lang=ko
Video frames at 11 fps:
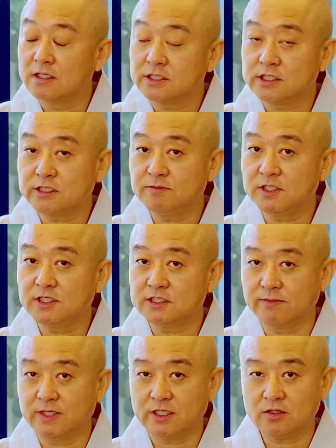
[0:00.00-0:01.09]

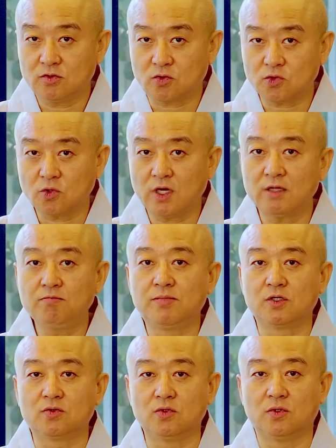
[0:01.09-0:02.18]
10년이지만 똑똑한
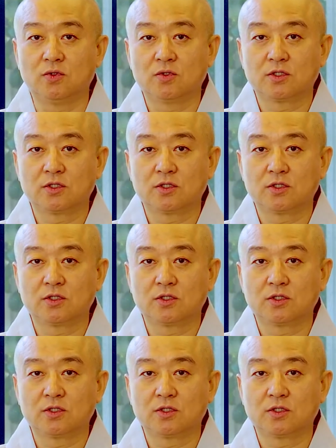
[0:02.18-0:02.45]
비구,